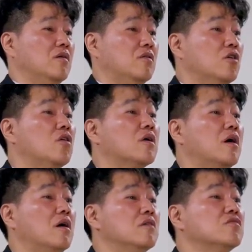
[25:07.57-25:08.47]
키
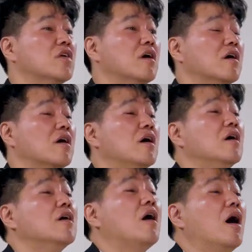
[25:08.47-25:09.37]
커라 하는데
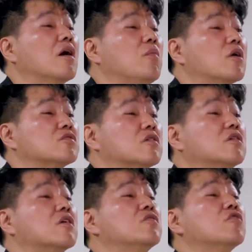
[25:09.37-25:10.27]
아까 말했어
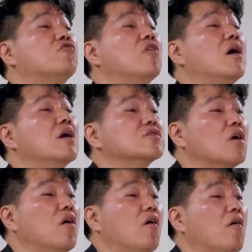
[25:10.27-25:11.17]
그런데
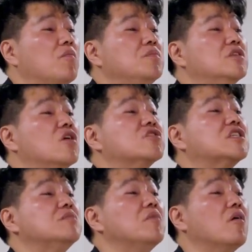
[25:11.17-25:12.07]
구하에서
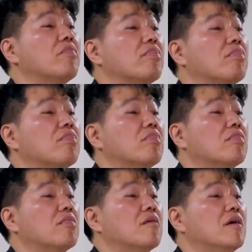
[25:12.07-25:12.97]
믿어지면
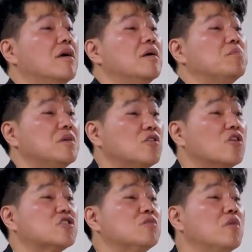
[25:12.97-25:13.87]

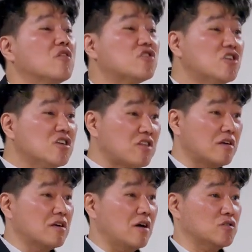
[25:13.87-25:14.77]
믿어지면 그리
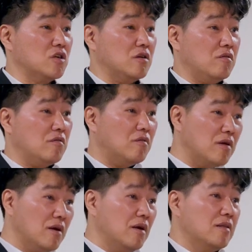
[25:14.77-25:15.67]
되리라고 하잖아요
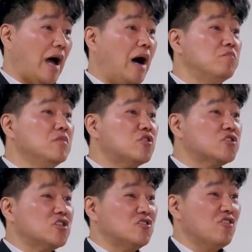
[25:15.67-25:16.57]
안
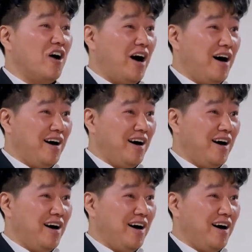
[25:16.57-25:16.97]
믿어지는 거안